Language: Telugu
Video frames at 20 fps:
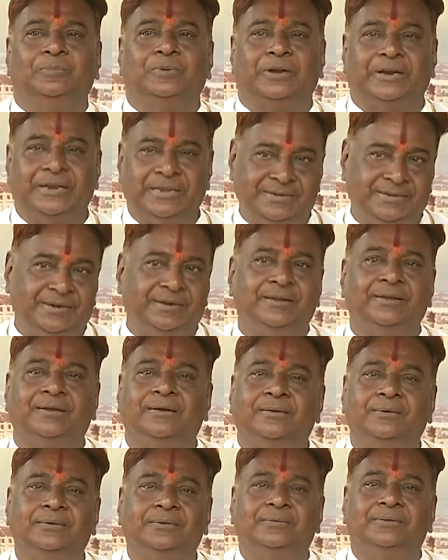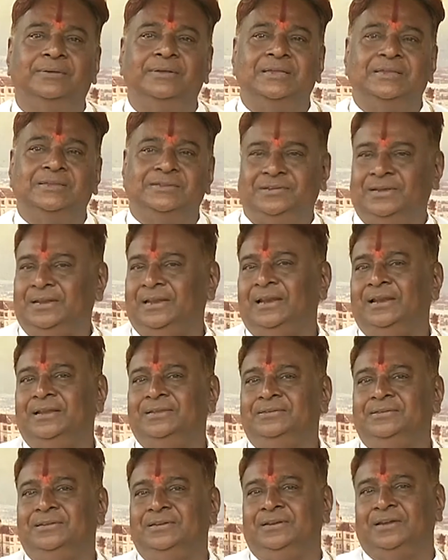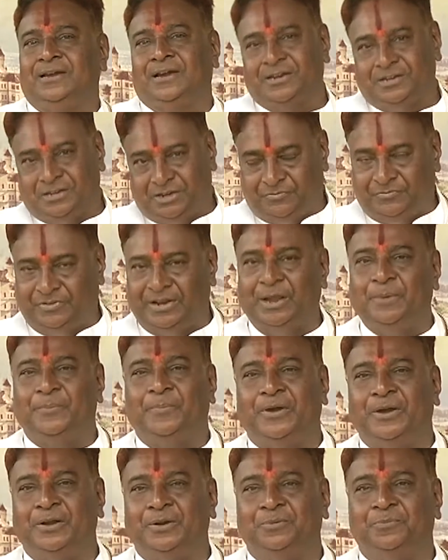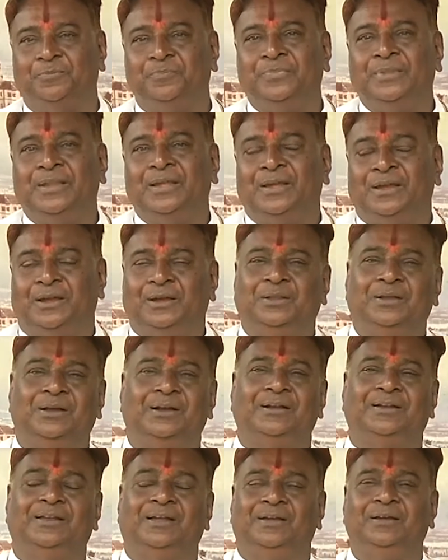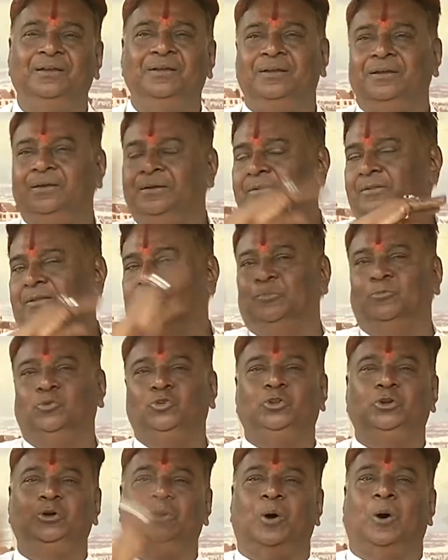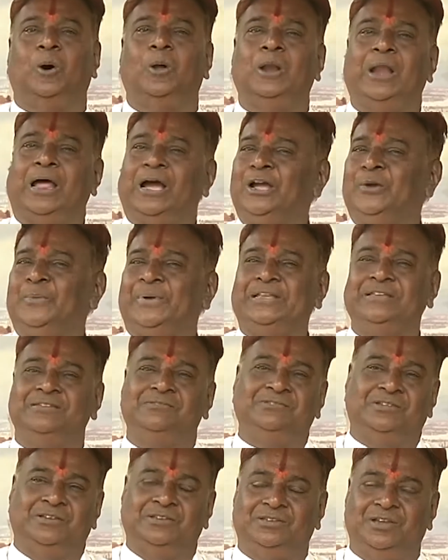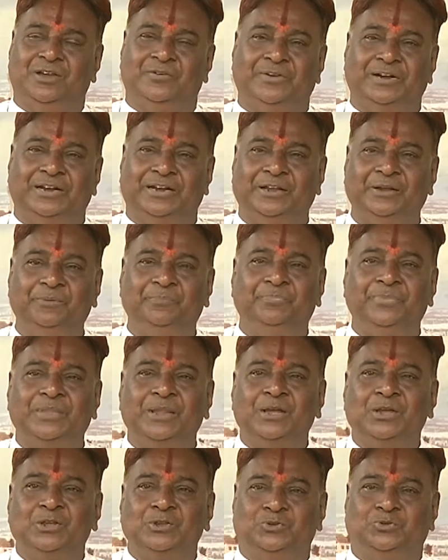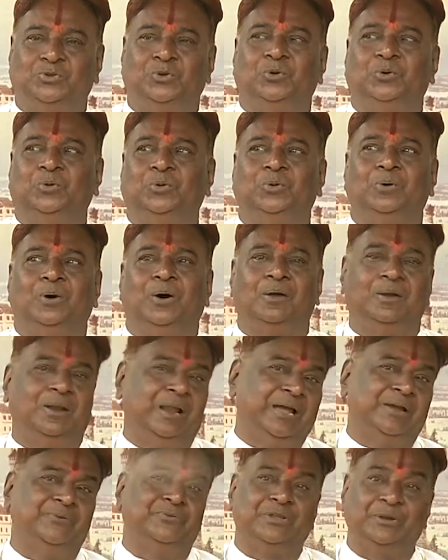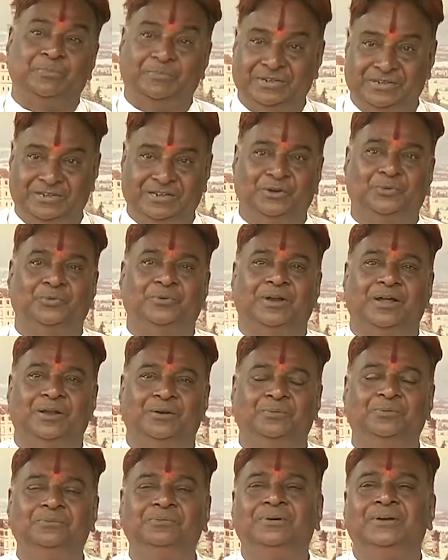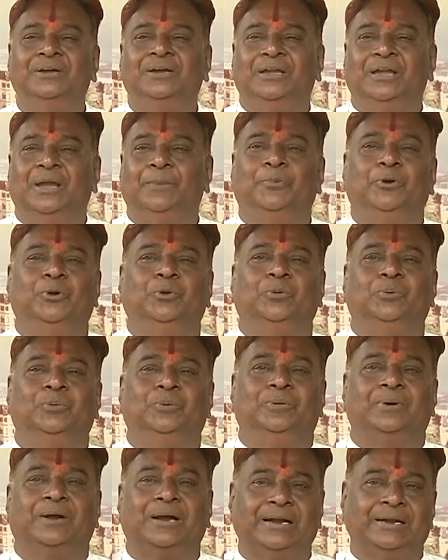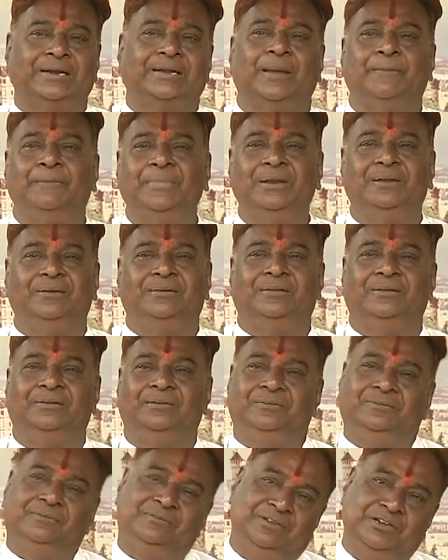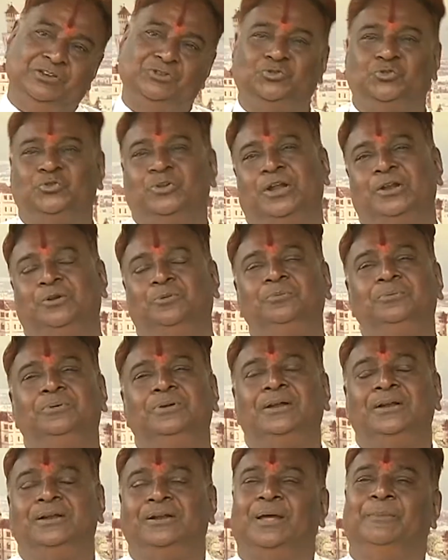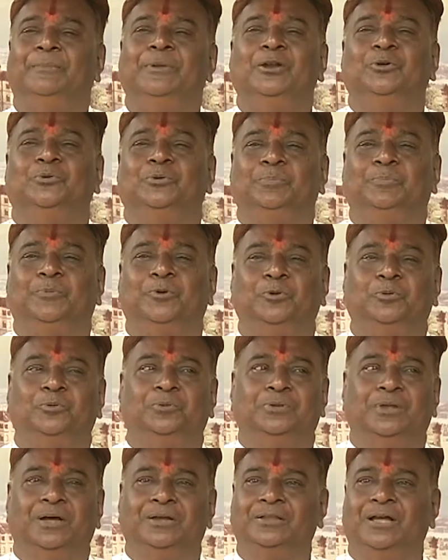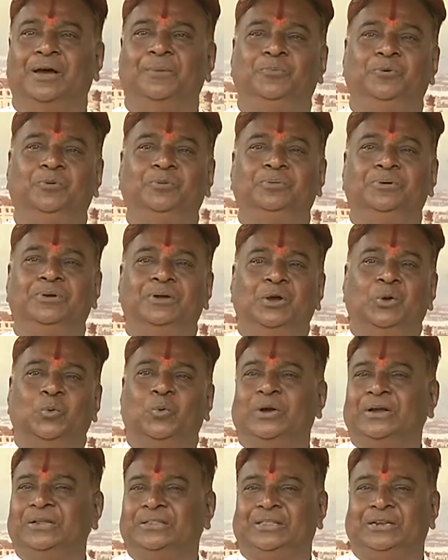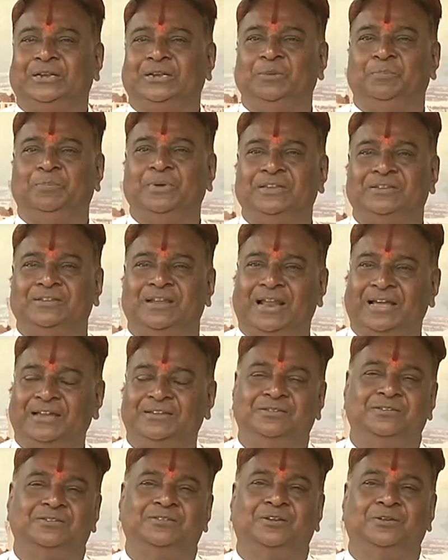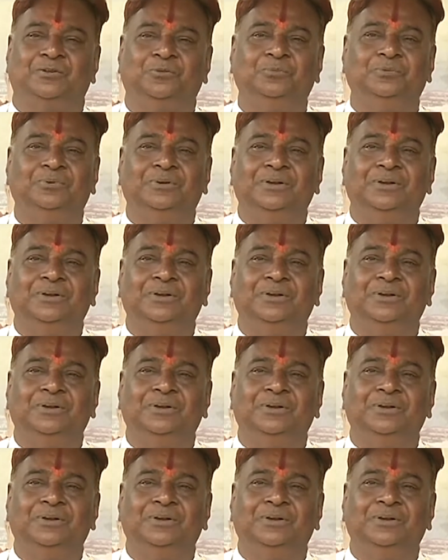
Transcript: రీసెంట్గా చెన్నై నుంచి ఇక్కడ షిఫ్ట్ అయిపోయాను ఎందుకంటే ఇంతకుముందు ఆల్ లాంగ్వేజెస్ చేసేవాడిని సో ఆల్ లాంగ్వేజ్లు బిజీగా ఉన్నాను ఇప్పుడు అక్కడ తమిళ్ చేస్తున్నాను తమిళ్ ఇప్పుడు దాదాపు ఒక థర్టీ పిక్చర్ యాక్ట్ చేశాను